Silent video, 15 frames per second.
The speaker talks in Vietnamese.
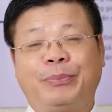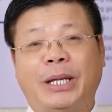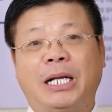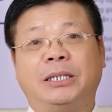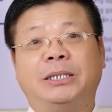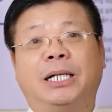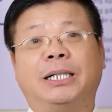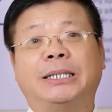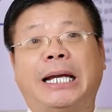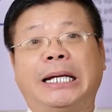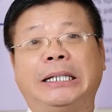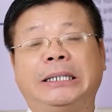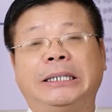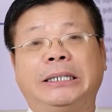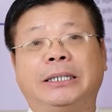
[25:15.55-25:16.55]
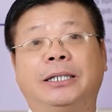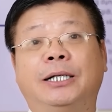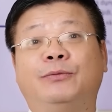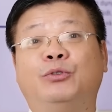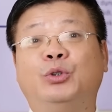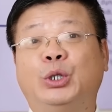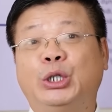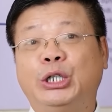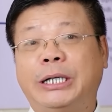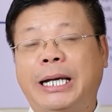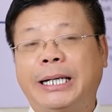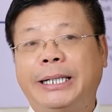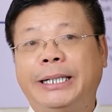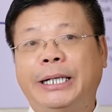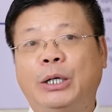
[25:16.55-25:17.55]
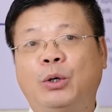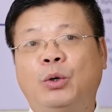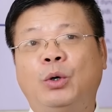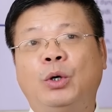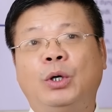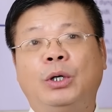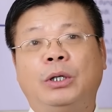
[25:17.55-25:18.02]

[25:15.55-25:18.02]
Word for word: để trở thành người phụ nữ đáng yêu,